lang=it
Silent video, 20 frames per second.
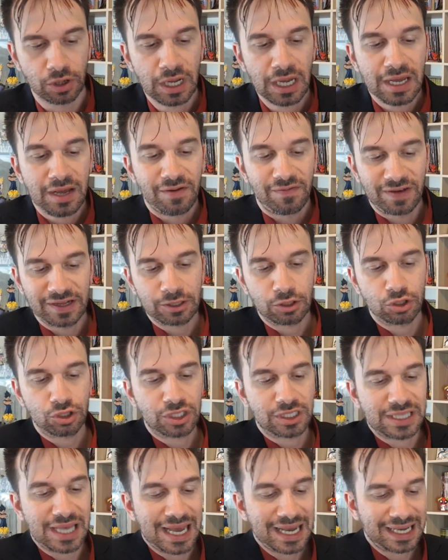Fatto
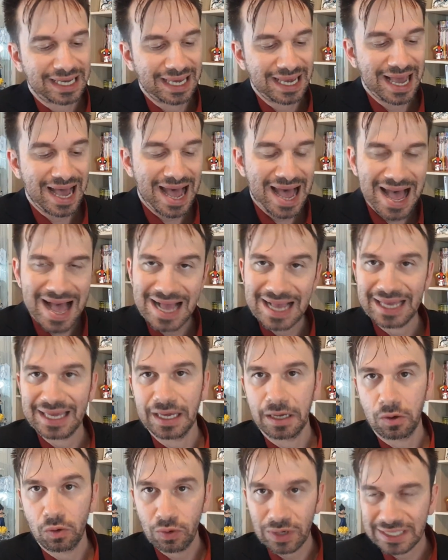sta che
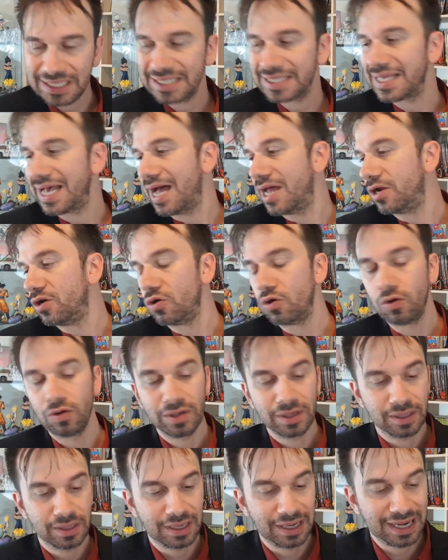anche quest'anno
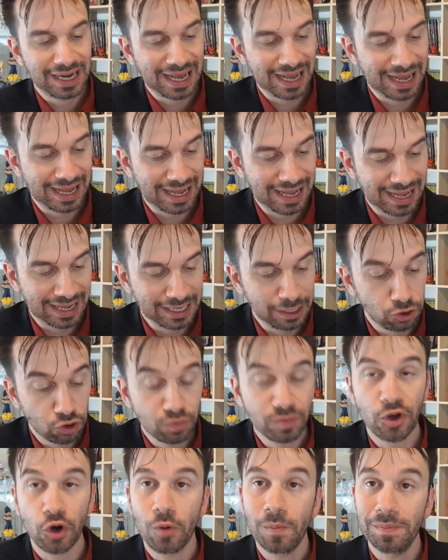la, il
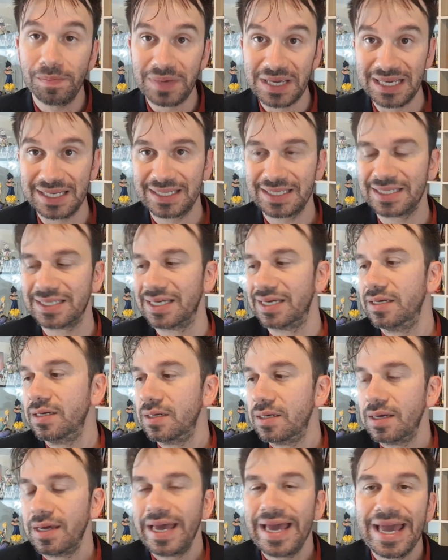numero bis
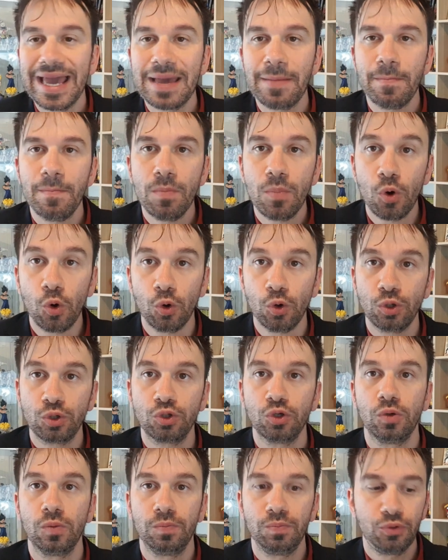è
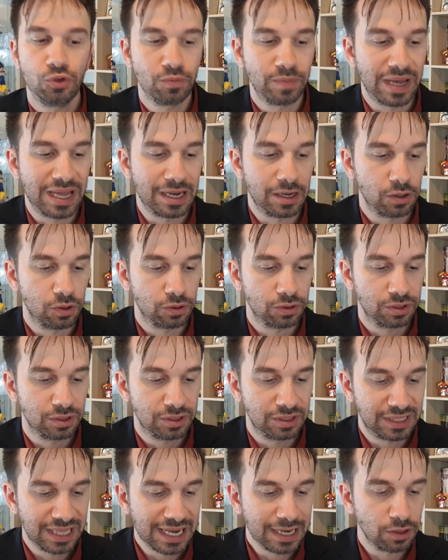molto più bello
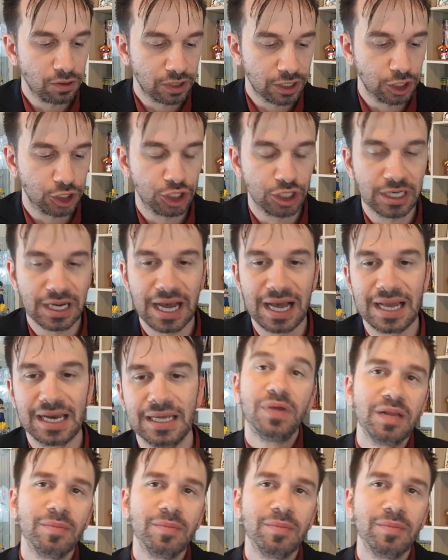dell'originale.